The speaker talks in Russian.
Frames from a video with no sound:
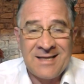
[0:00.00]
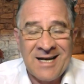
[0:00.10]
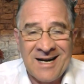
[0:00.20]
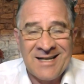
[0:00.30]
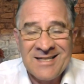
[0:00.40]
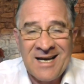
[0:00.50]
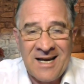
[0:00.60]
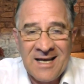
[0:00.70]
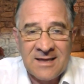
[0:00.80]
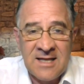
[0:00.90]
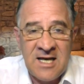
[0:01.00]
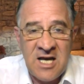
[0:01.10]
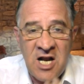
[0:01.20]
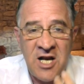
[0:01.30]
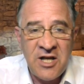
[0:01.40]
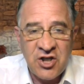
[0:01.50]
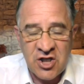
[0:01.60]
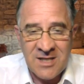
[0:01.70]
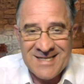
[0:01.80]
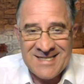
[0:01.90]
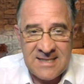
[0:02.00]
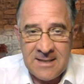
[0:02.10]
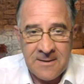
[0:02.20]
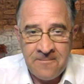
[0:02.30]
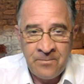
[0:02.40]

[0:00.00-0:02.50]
это конкретные личности.